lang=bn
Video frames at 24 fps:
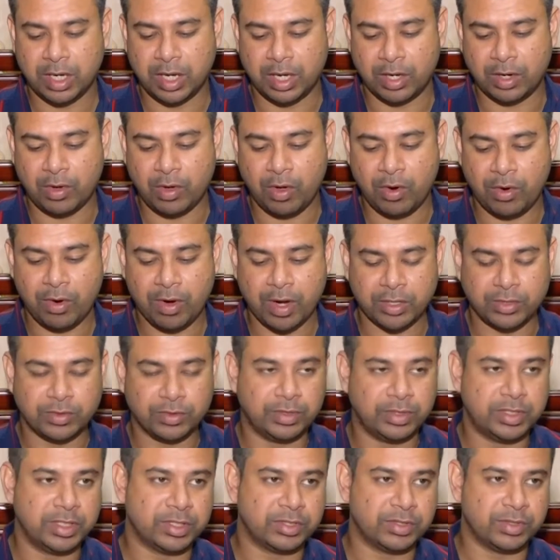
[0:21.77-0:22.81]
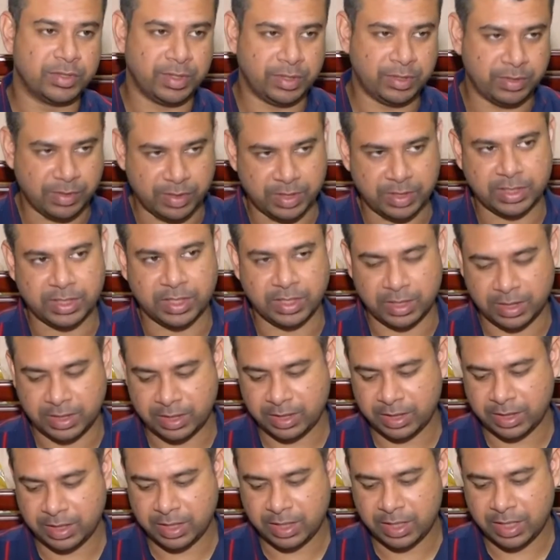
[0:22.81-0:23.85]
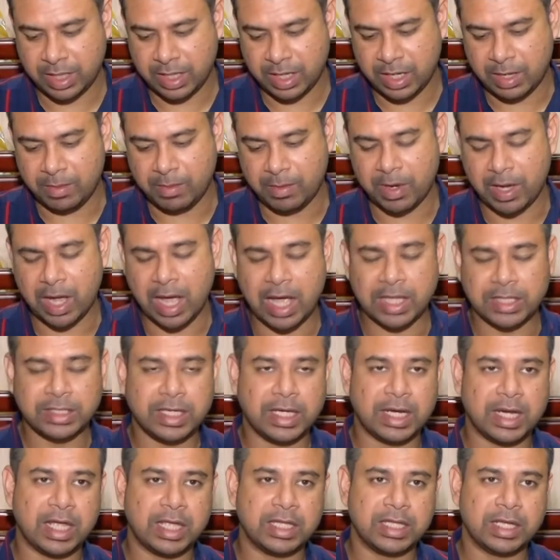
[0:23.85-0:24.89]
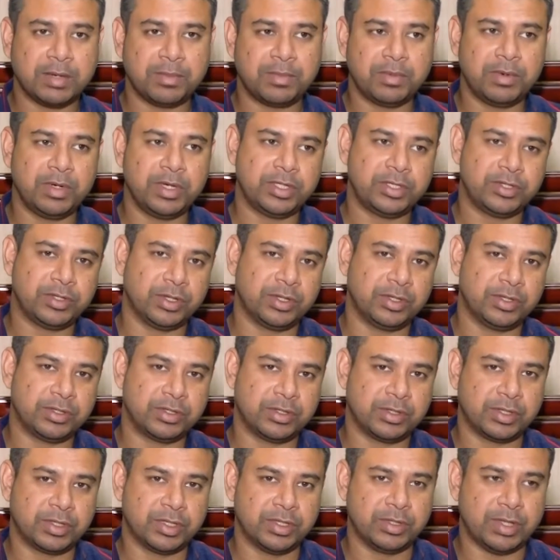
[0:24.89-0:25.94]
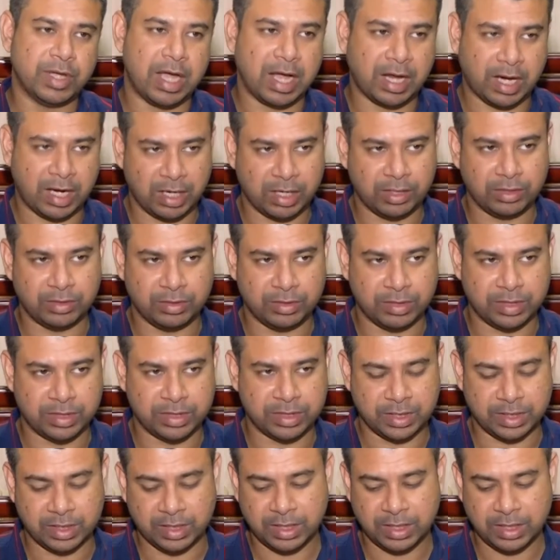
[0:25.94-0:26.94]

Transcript: এই করোনা যুদ্ধে শহীদ হয়েছে এবং হাজার হাজার পুলিশ সদস্য কিন্তু আক্রান্ত হয়েছে